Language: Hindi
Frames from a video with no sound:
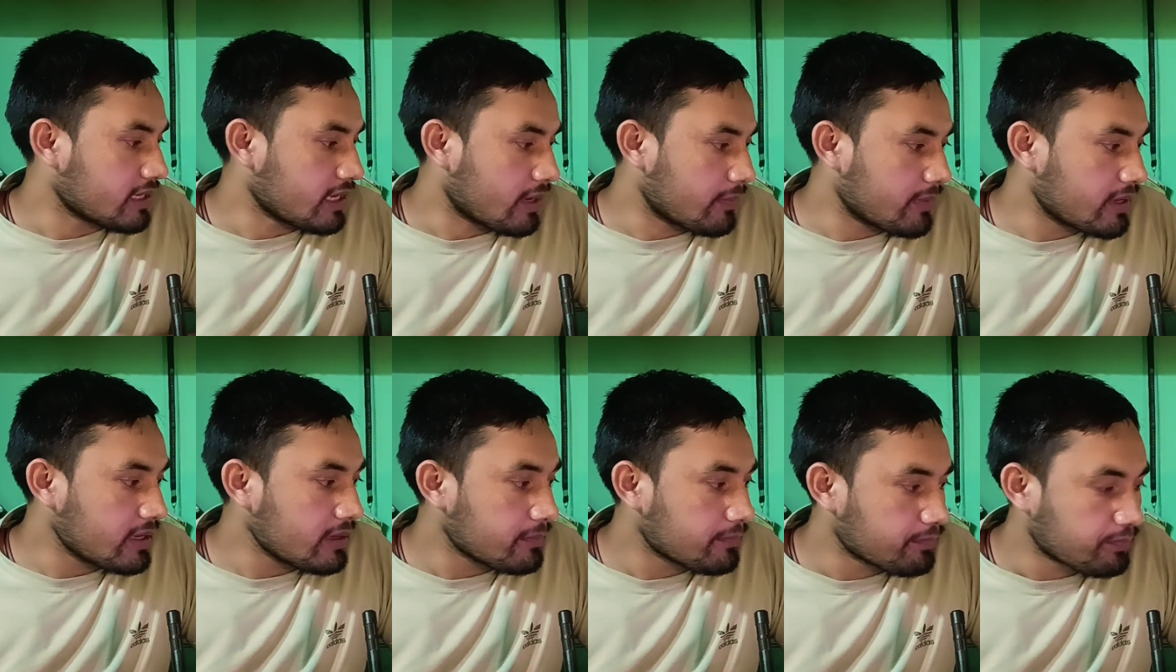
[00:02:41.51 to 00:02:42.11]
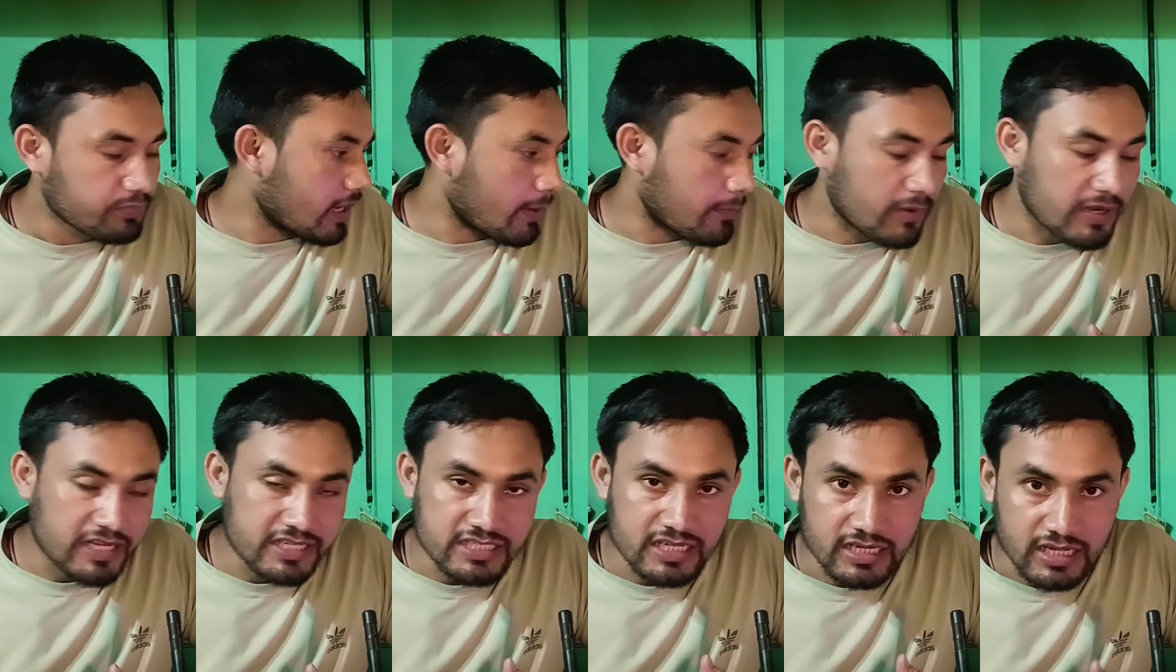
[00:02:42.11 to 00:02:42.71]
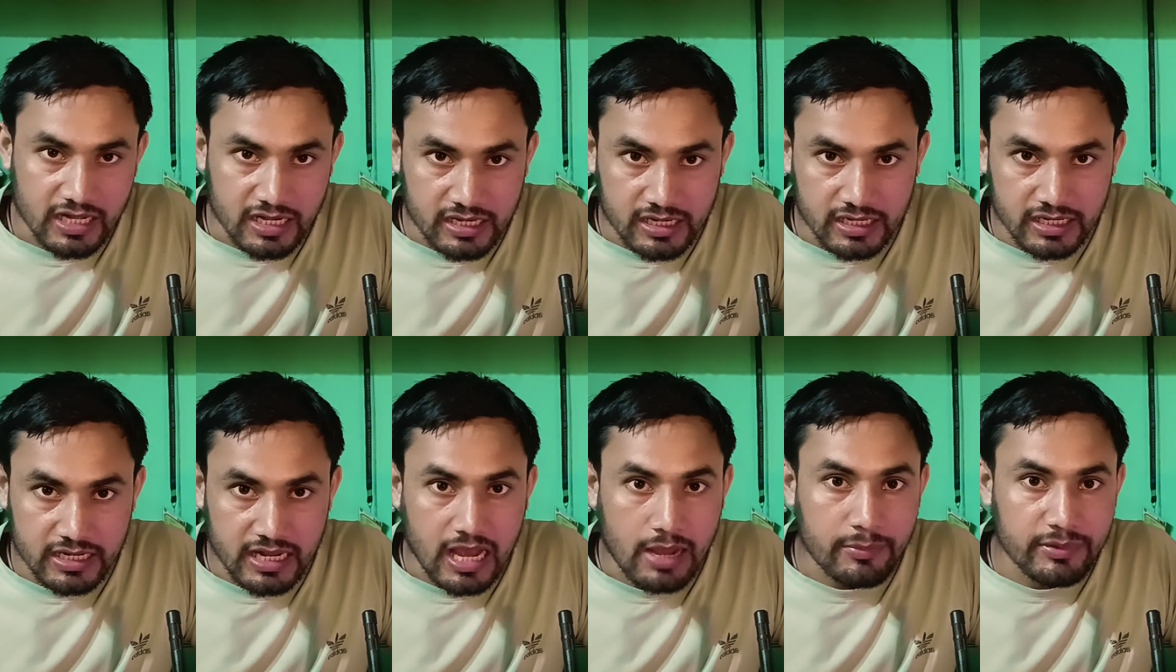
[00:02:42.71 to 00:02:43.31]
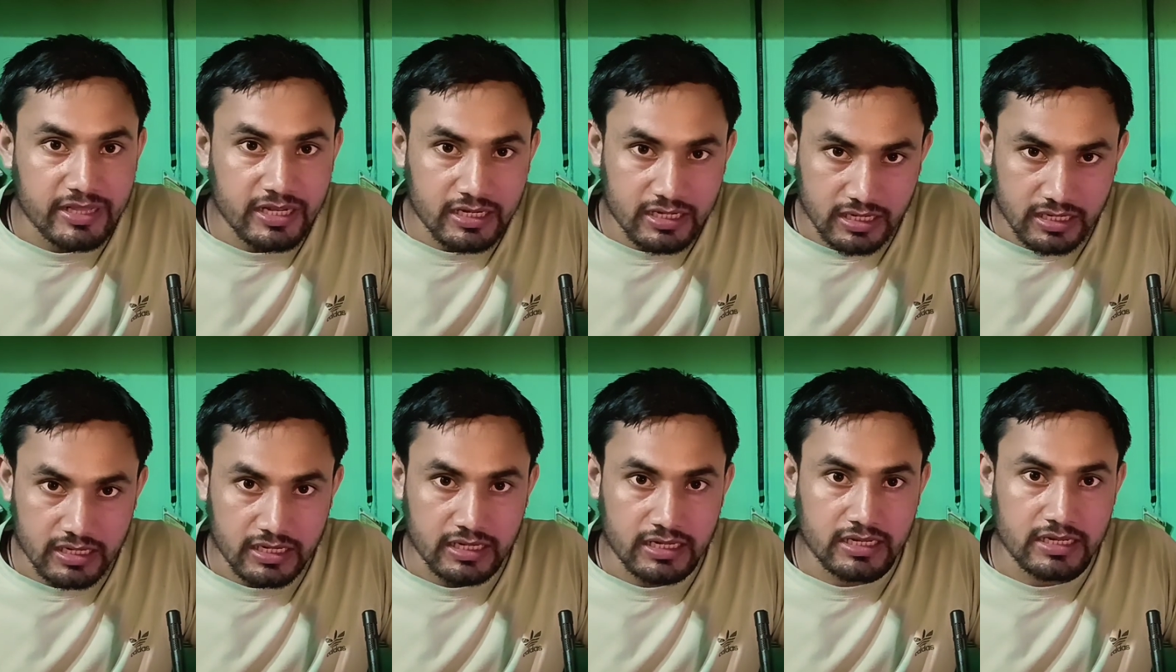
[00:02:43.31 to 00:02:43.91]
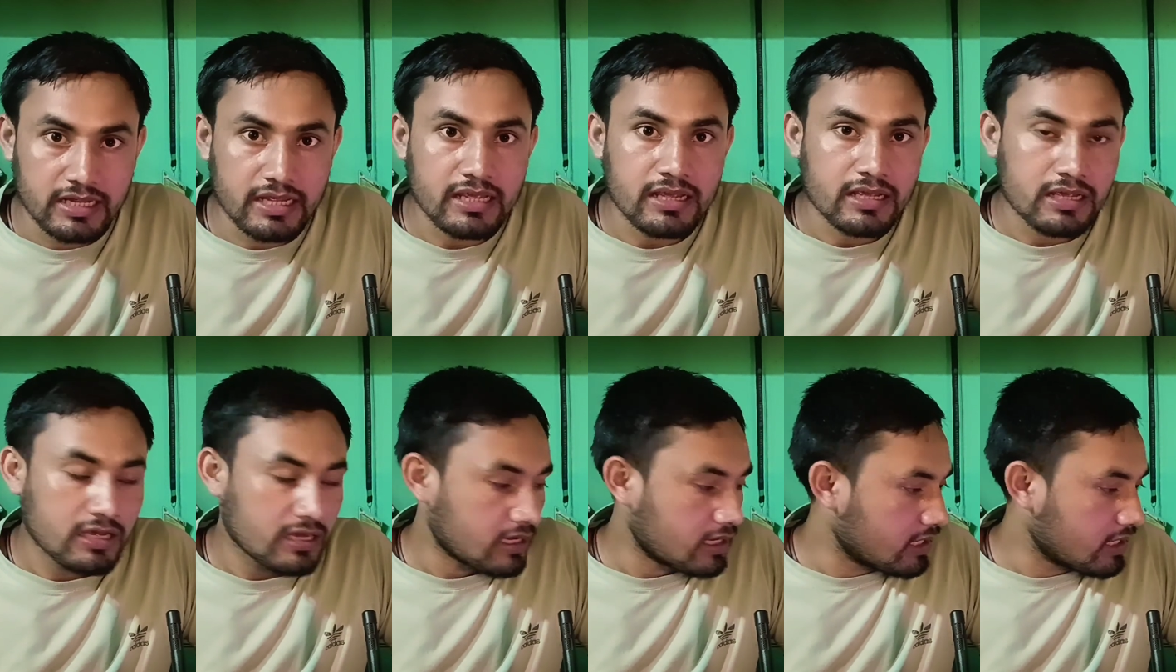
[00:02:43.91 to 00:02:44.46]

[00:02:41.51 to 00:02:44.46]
यहाँ में एप्लीकेशन करने के लिए आवेदन करने के लिए